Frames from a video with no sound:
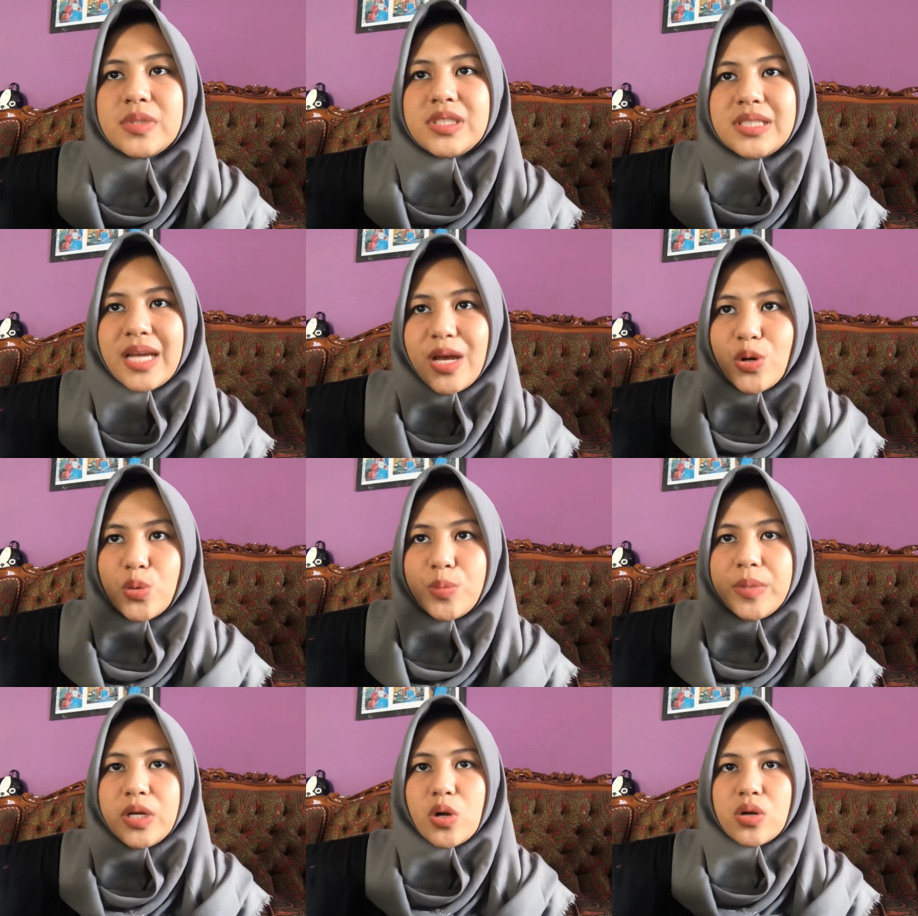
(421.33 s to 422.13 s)

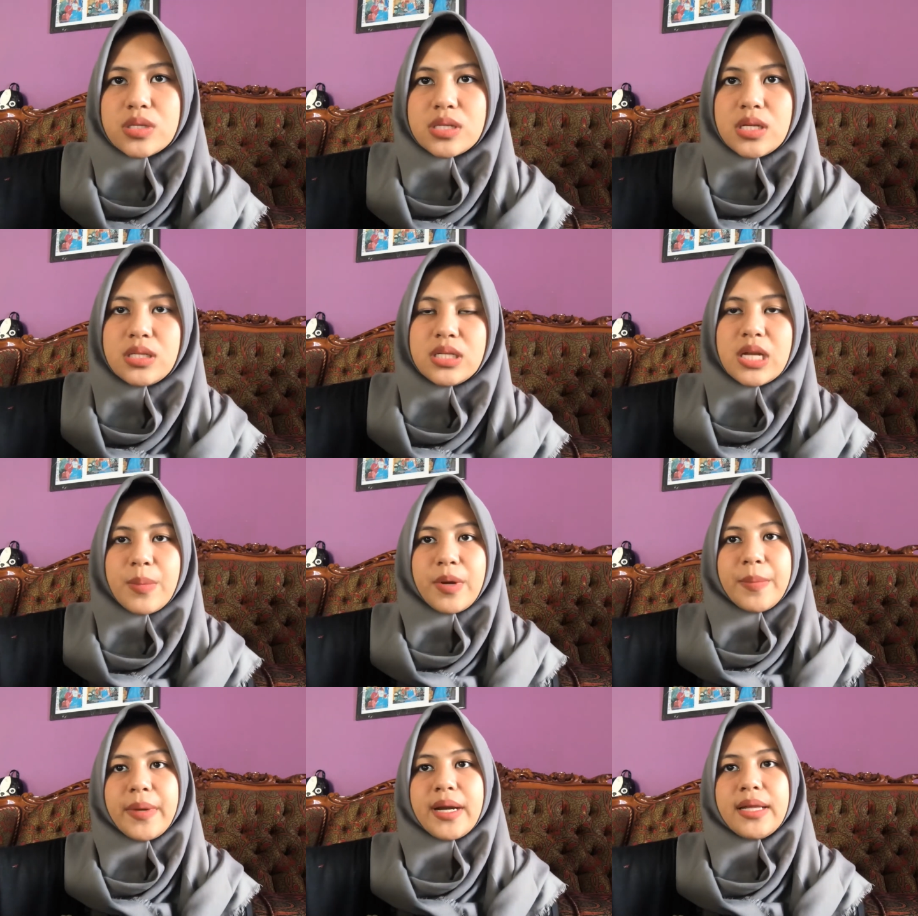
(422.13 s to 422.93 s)
ceruminose
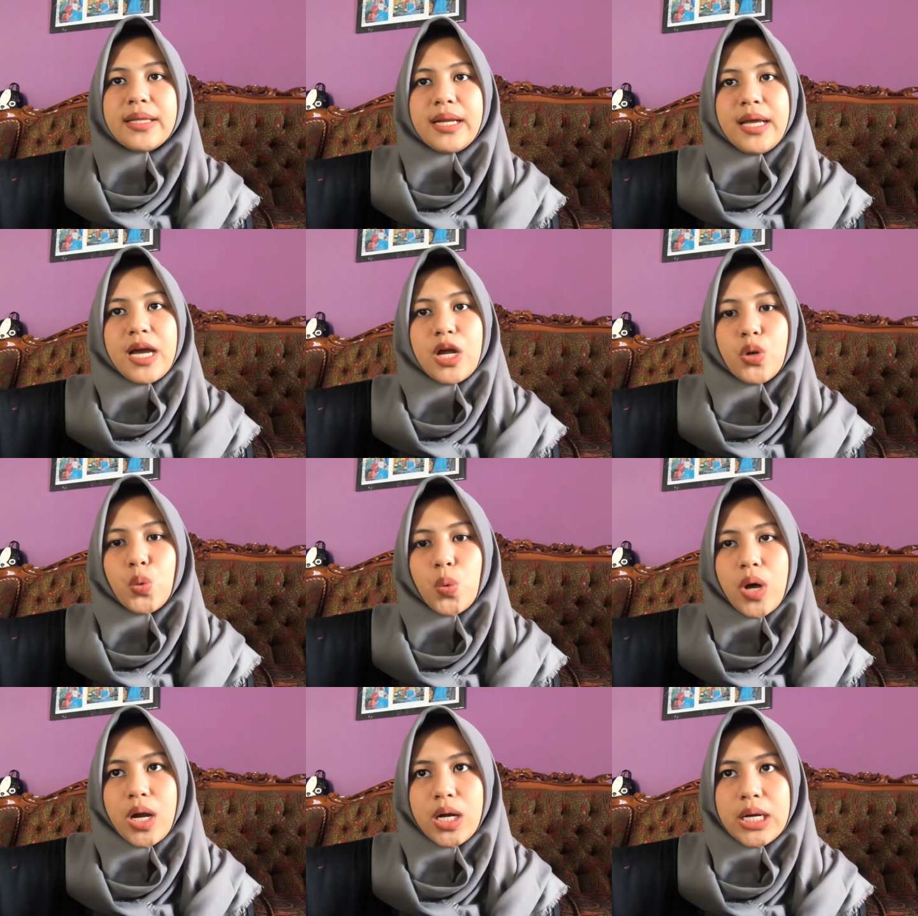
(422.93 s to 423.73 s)
terdapat pada telinga
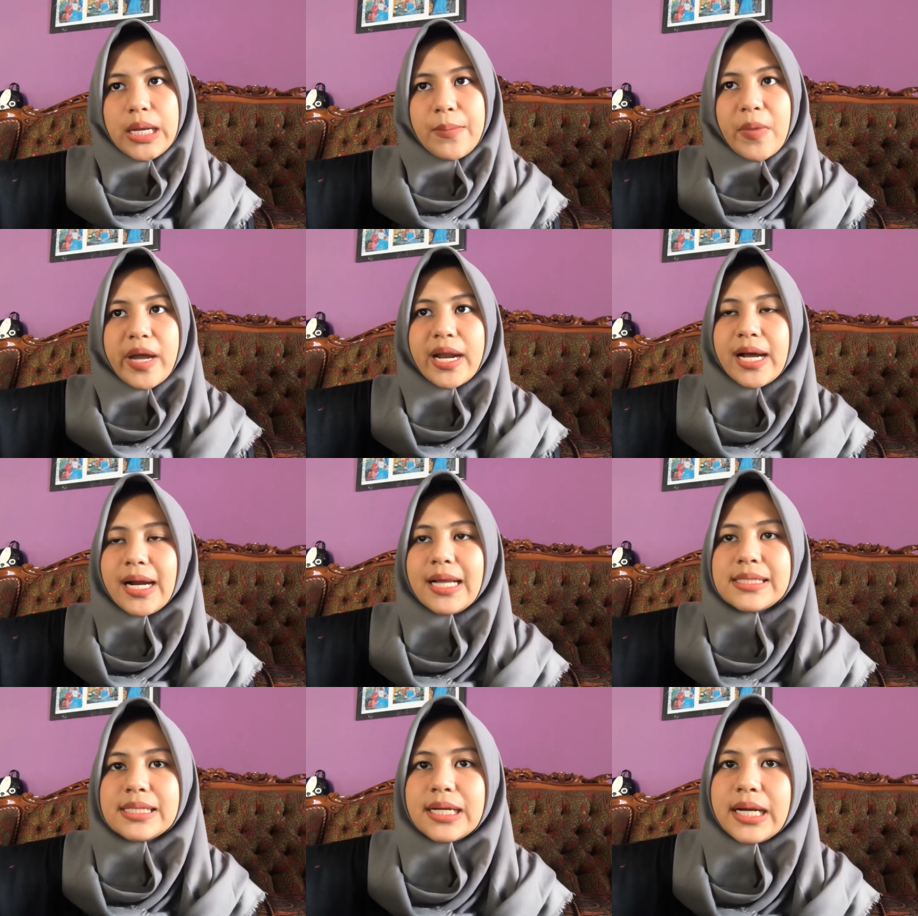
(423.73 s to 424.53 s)
luar di mana
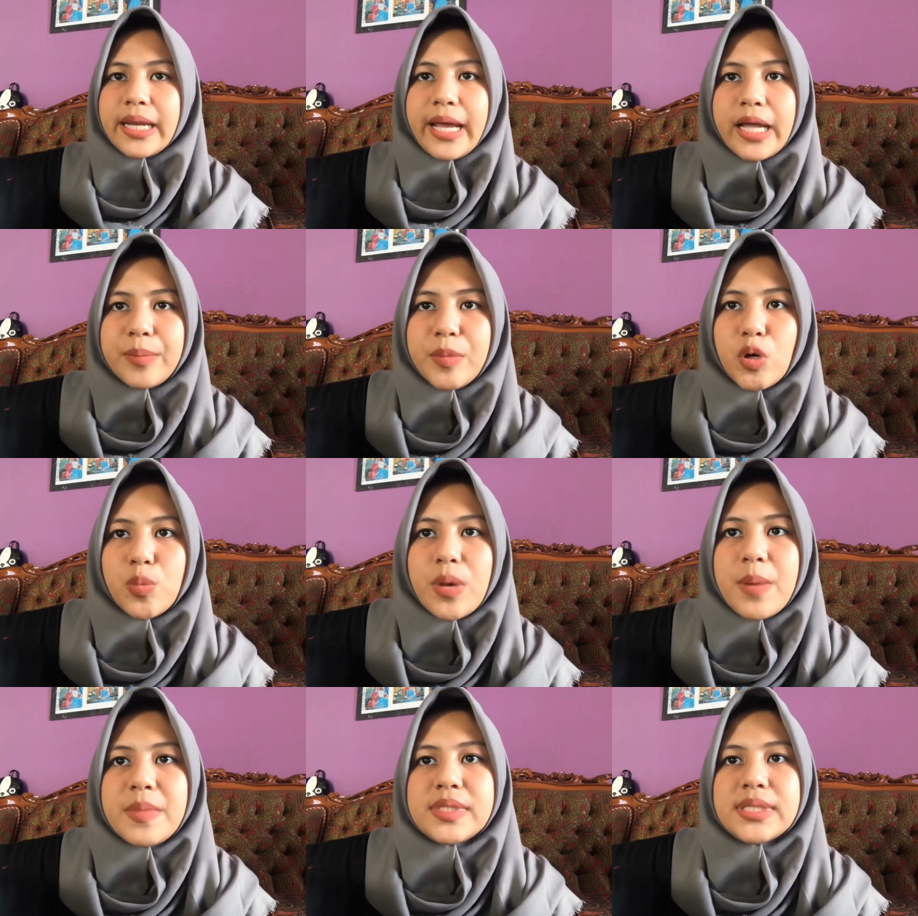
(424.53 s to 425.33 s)
kelenjar keringat
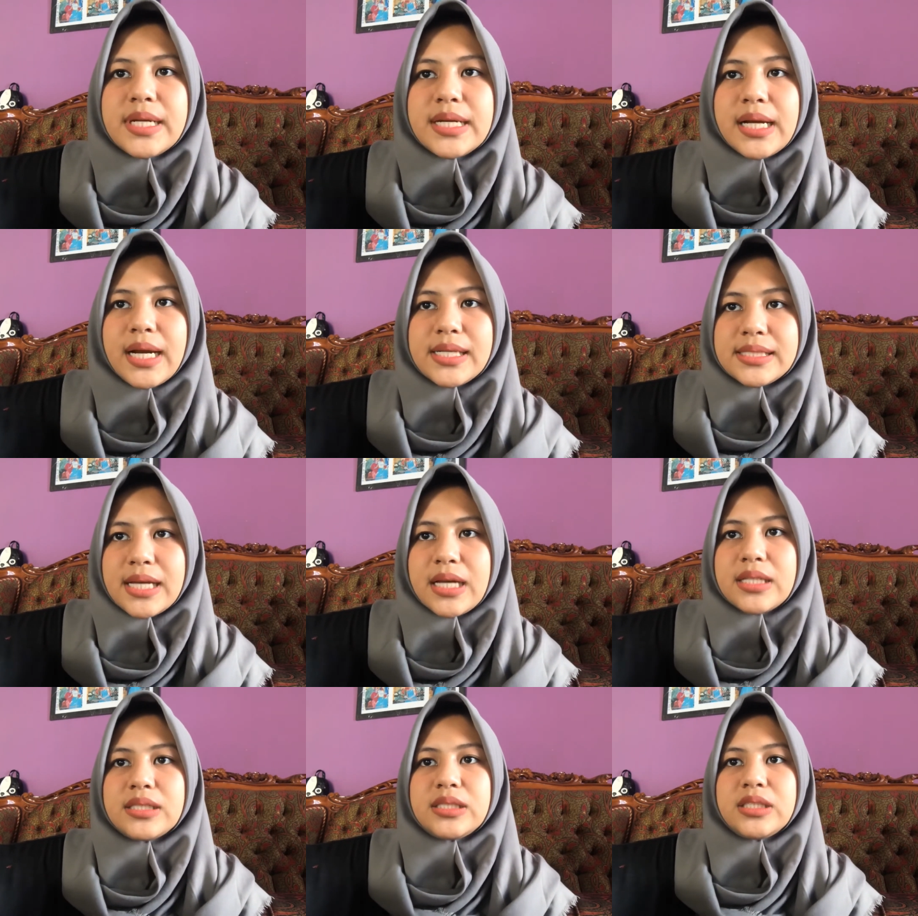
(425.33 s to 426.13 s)
berubah menjadi
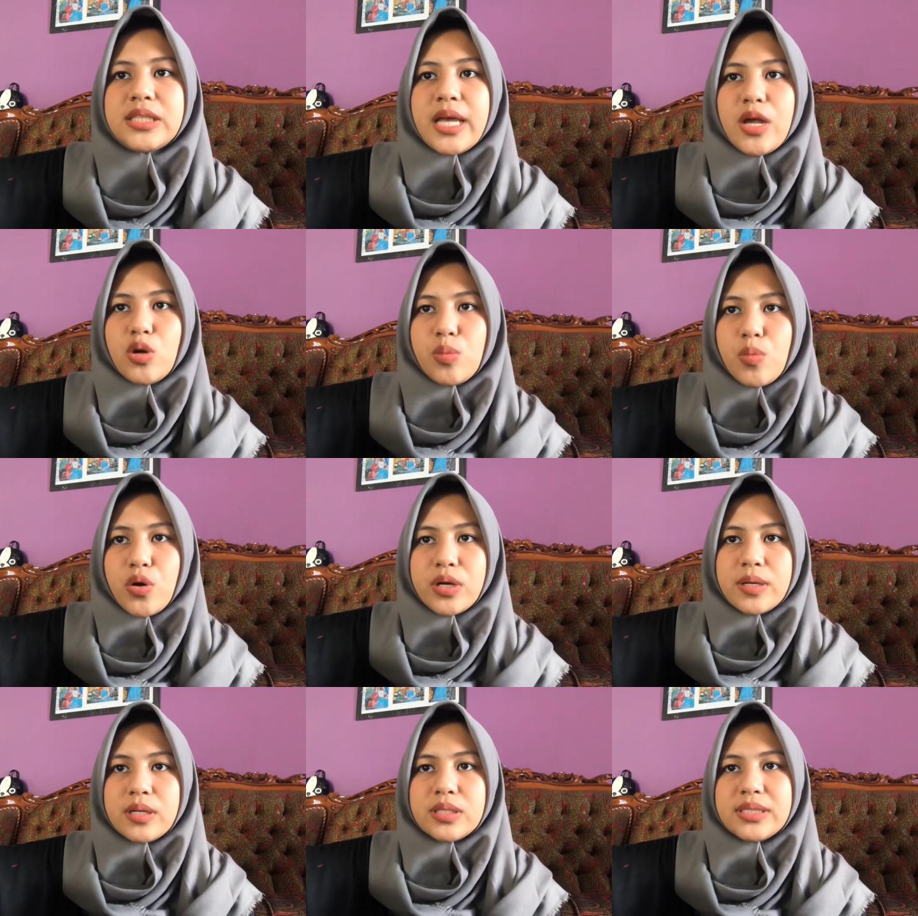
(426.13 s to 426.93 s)
kelenjar cerumon,
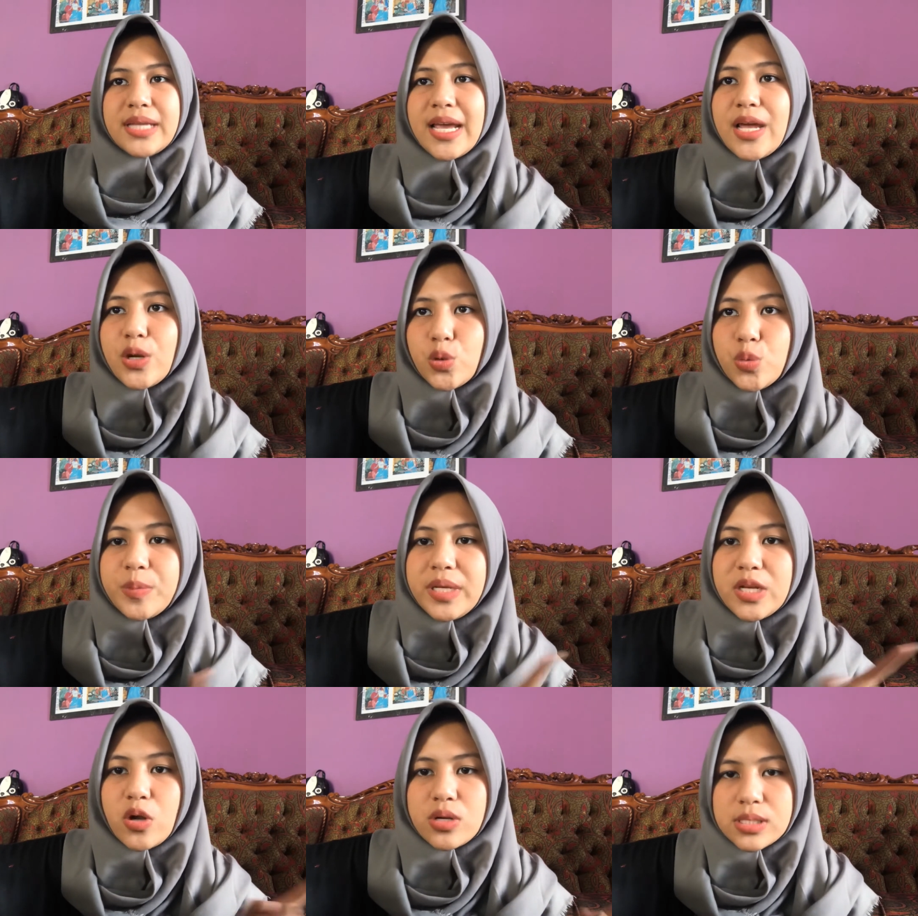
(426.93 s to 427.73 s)

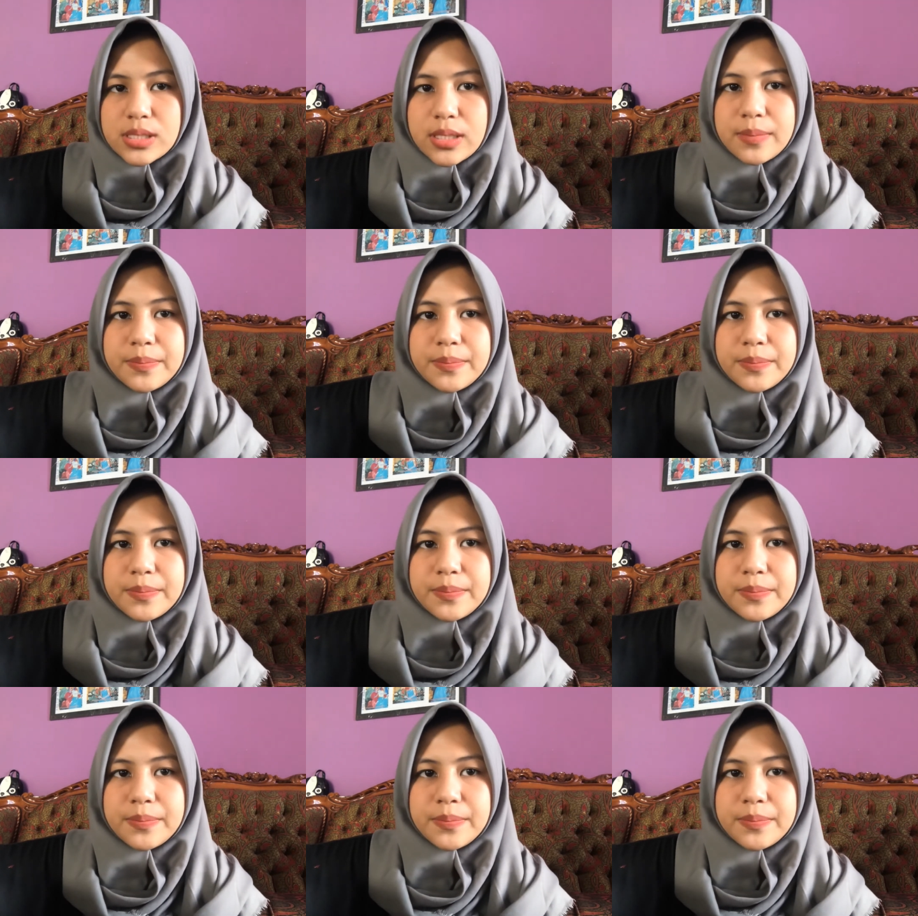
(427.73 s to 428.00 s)
ceruminose.